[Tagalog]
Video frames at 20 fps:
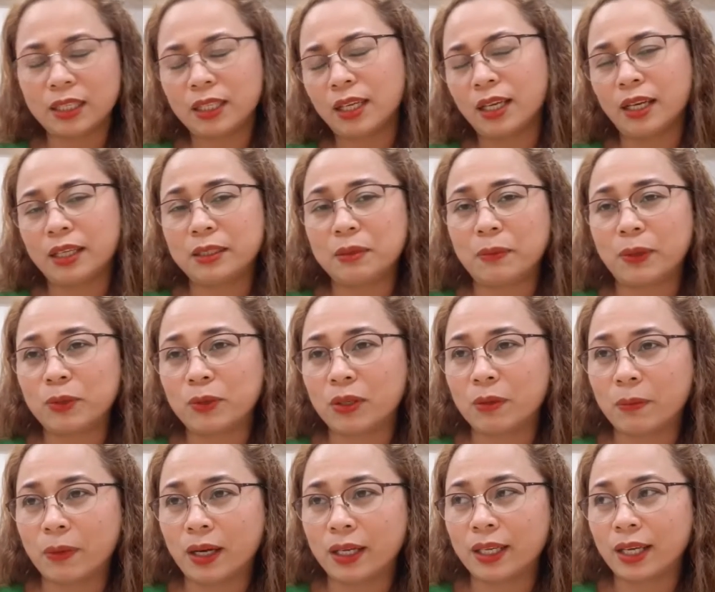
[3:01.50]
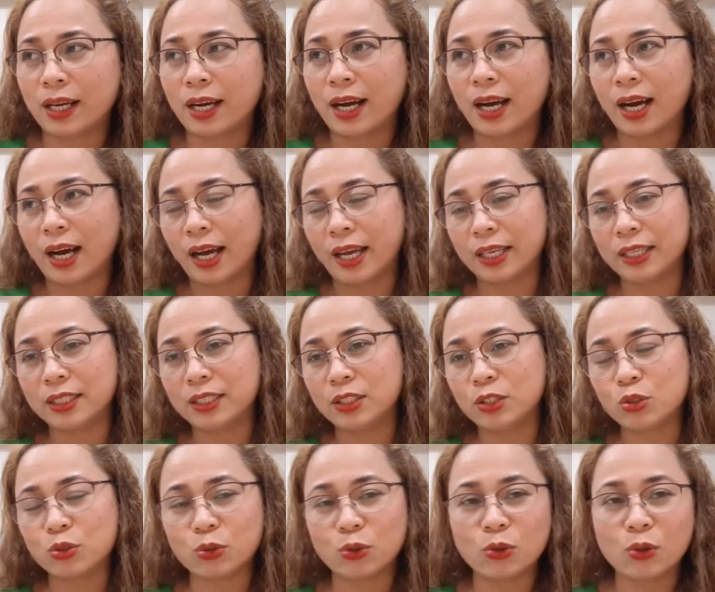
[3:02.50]
kaya nga di ba yung iba nakahide.
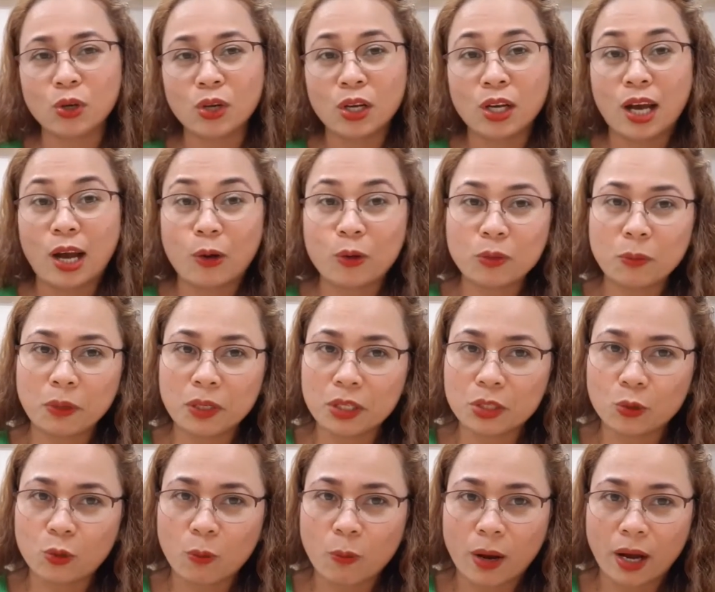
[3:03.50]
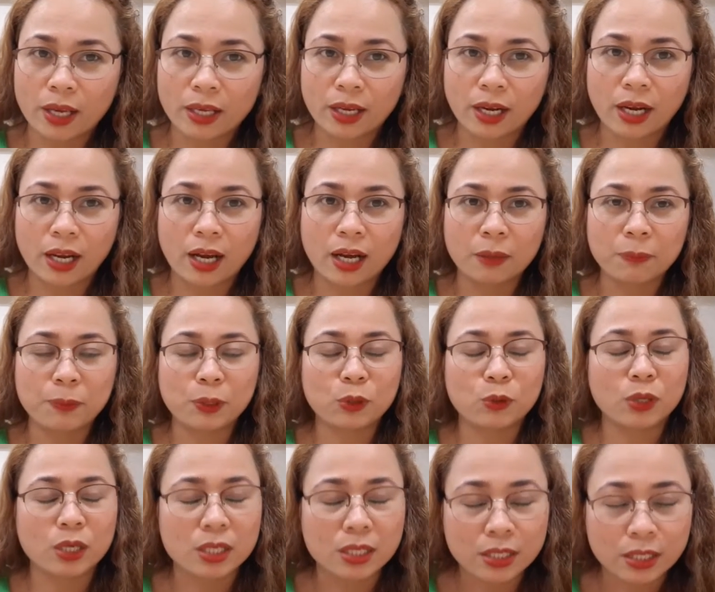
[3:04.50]
So ako naman is gumaya lang
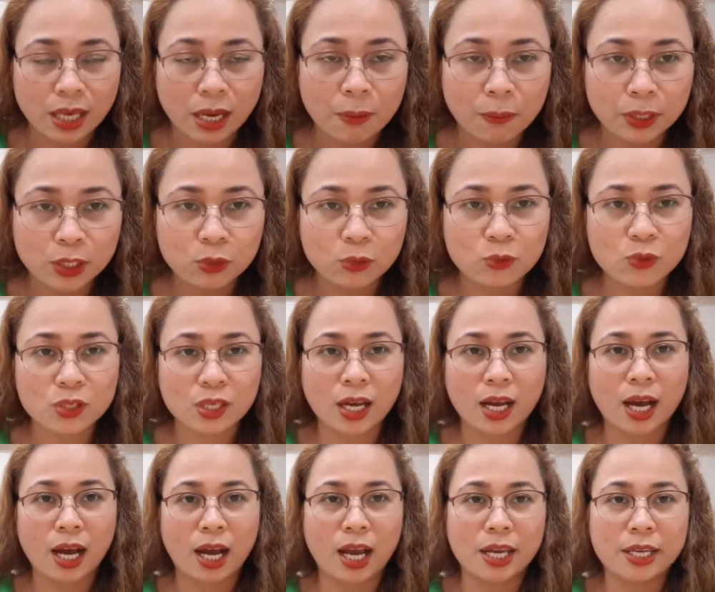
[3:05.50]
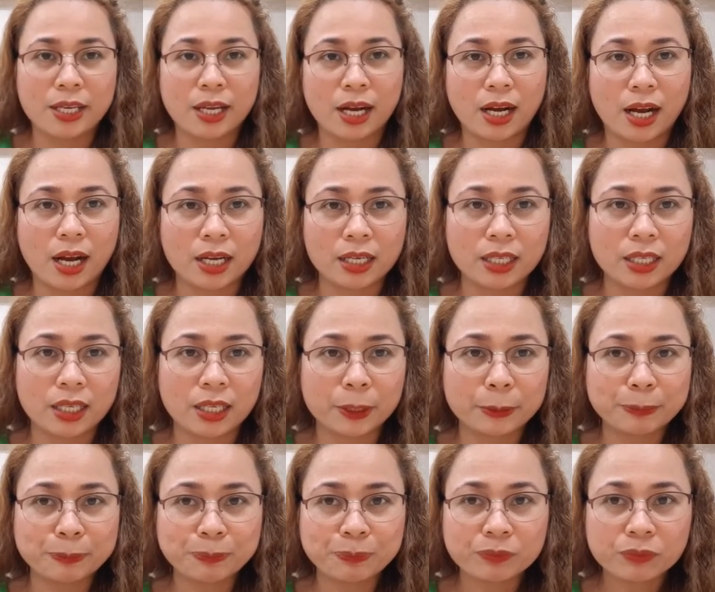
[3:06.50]
pero nasama doon sa hide ang
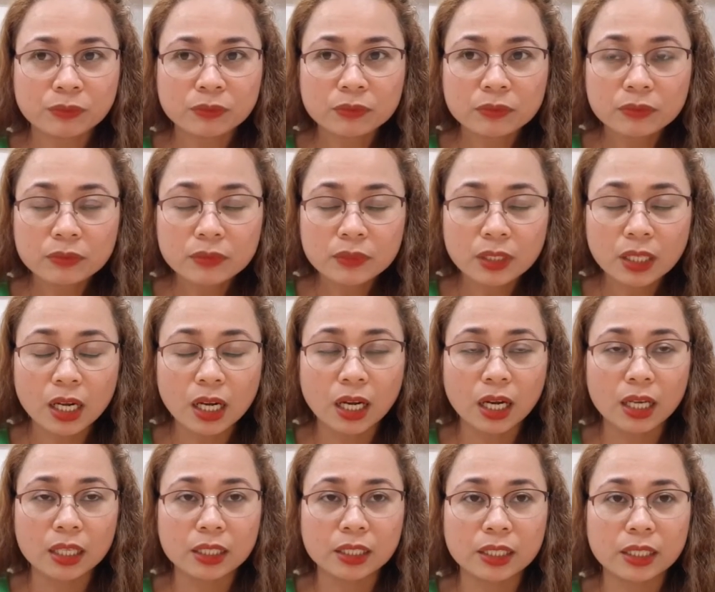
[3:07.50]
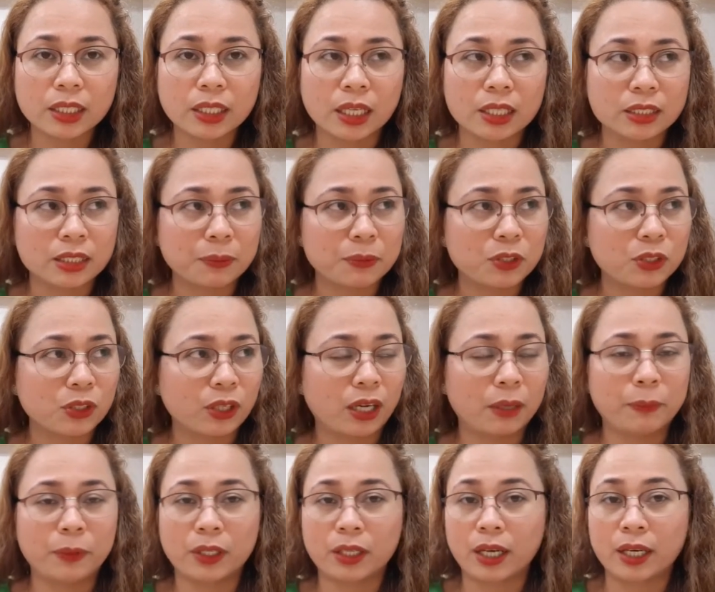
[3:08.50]
aking ang aking uh,
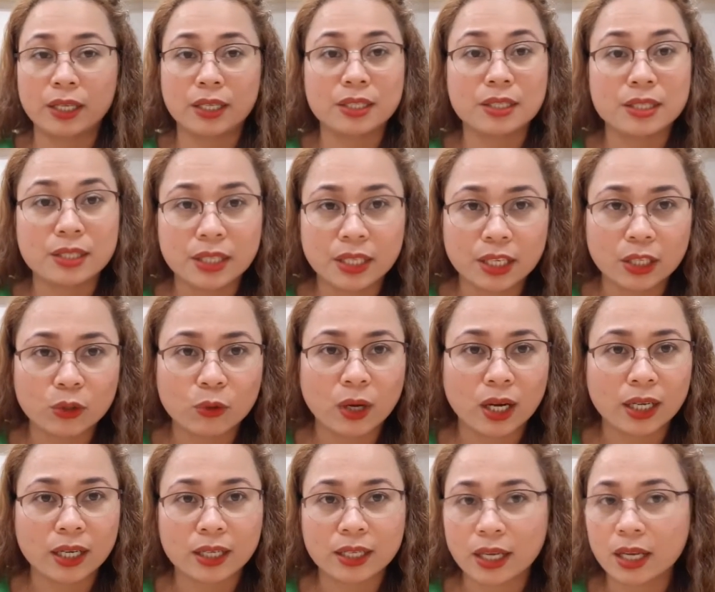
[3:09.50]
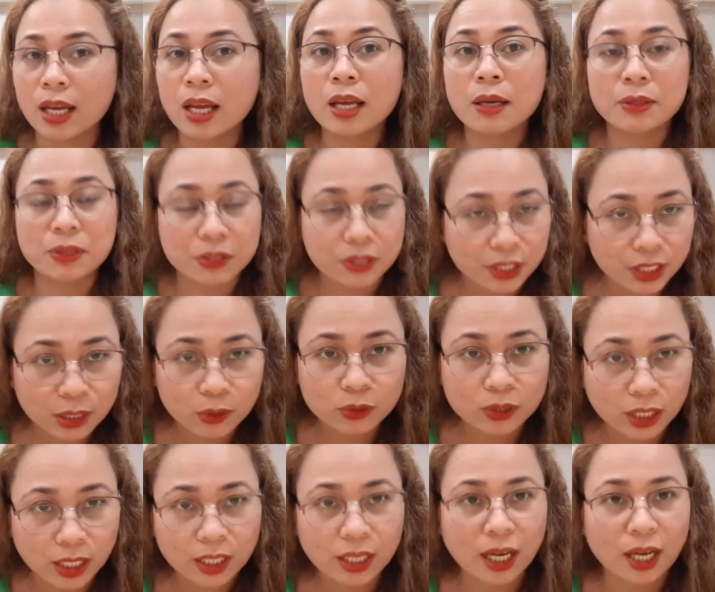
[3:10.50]
subscriber kaya zero aka zero
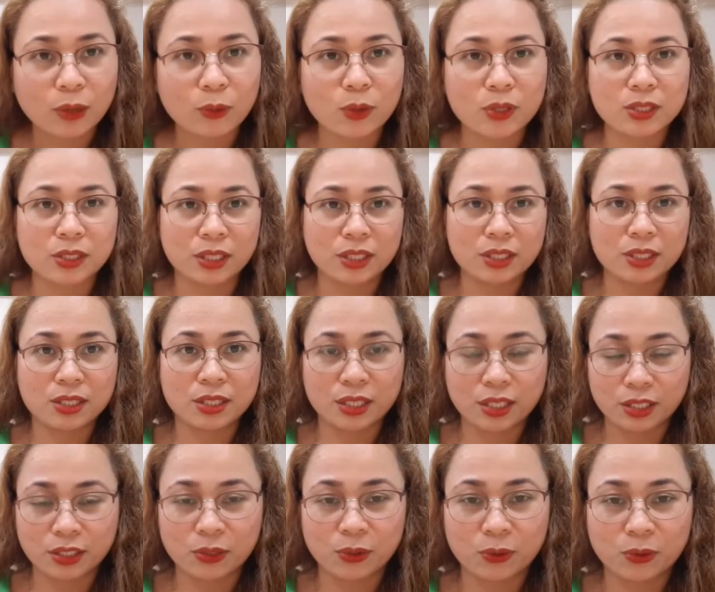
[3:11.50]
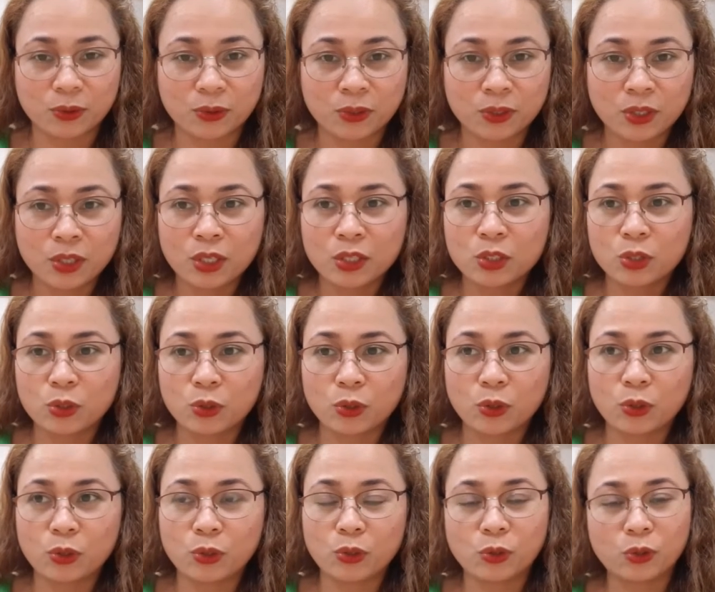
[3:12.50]
talaga ako as in zero.
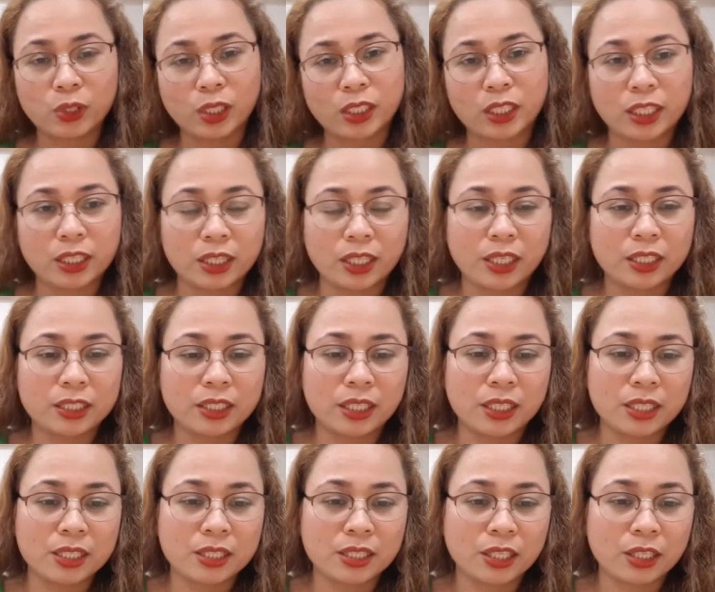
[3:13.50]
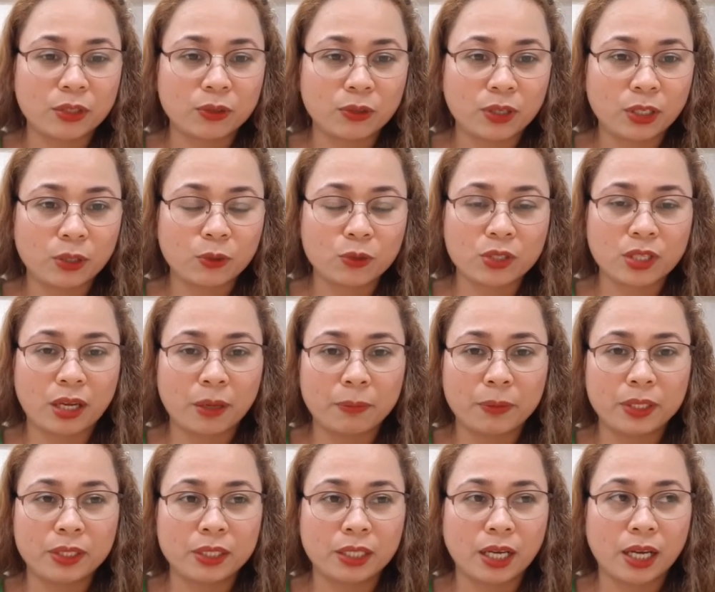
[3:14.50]
So nung nakita niya na zero ako,
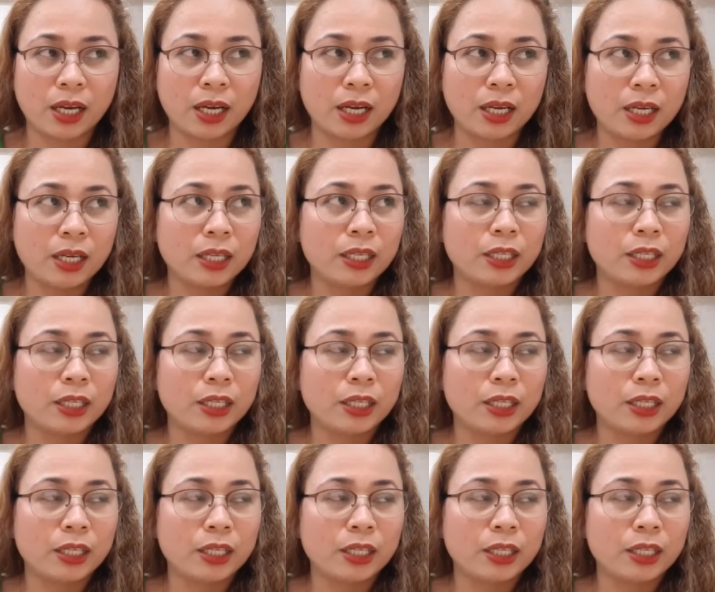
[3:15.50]
sabi niya,